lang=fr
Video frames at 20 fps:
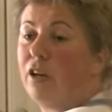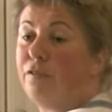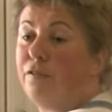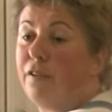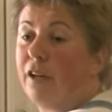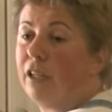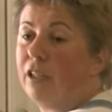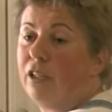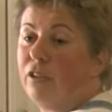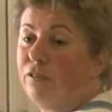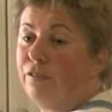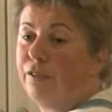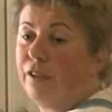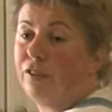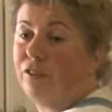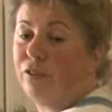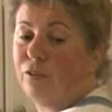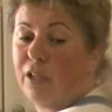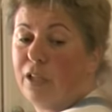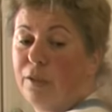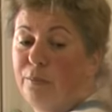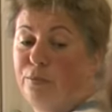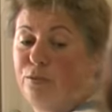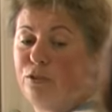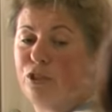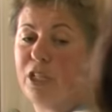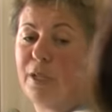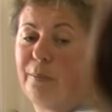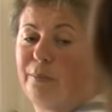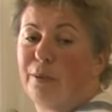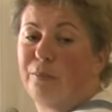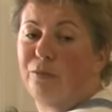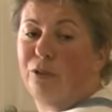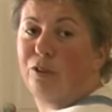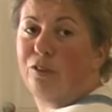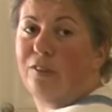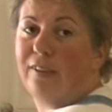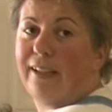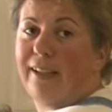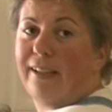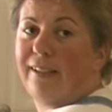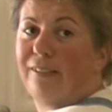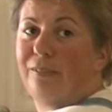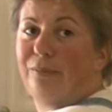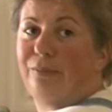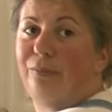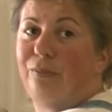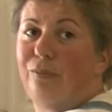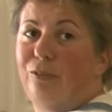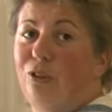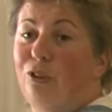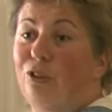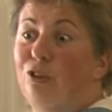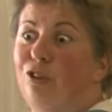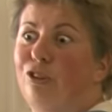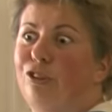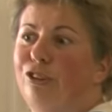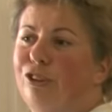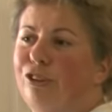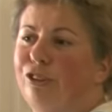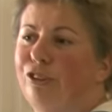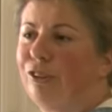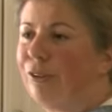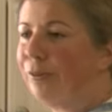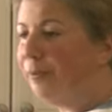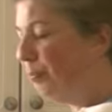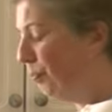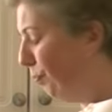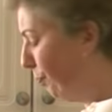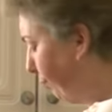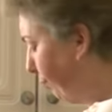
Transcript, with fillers: elle fait rien en fait. Elle épluche les pommes de terre de temps en temps.